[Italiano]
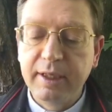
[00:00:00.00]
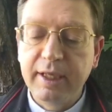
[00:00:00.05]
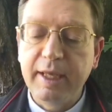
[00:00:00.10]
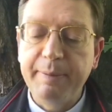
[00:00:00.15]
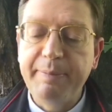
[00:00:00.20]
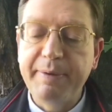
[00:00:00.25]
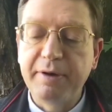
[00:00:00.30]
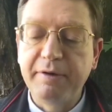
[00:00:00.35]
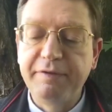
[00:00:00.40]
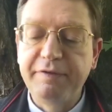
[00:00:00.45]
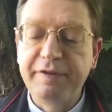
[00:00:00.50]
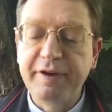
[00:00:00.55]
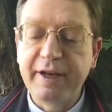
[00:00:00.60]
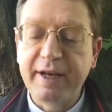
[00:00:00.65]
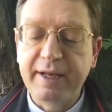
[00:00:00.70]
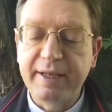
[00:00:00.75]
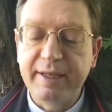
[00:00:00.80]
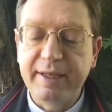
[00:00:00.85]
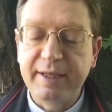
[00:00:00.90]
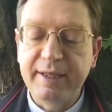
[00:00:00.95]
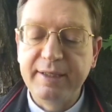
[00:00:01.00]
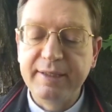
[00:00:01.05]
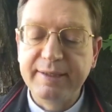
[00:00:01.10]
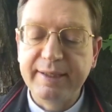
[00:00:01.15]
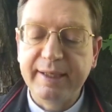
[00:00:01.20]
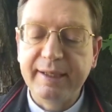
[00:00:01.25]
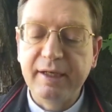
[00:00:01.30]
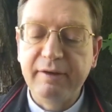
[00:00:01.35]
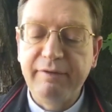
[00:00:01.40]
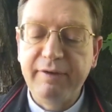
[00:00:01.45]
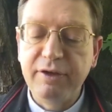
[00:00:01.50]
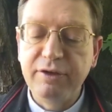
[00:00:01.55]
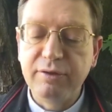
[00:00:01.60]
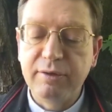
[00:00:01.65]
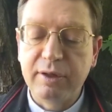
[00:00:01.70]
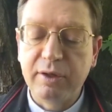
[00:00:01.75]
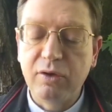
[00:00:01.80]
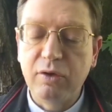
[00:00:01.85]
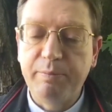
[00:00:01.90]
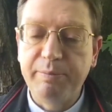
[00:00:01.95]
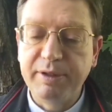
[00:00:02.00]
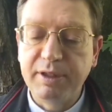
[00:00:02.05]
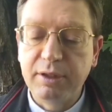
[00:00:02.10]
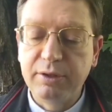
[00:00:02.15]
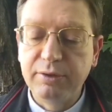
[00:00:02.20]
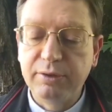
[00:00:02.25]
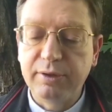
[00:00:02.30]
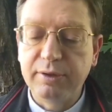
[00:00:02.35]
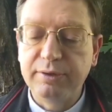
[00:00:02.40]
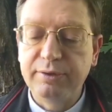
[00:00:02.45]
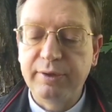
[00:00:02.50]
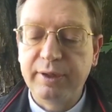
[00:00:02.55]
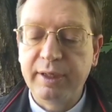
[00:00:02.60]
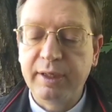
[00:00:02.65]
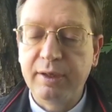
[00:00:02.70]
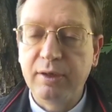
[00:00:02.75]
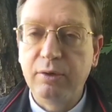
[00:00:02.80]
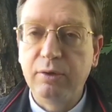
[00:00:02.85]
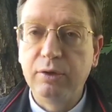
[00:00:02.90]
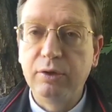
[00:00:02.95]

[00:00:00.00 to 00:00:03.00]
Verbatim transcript: e per offrire in sacrificio una coppia di tortore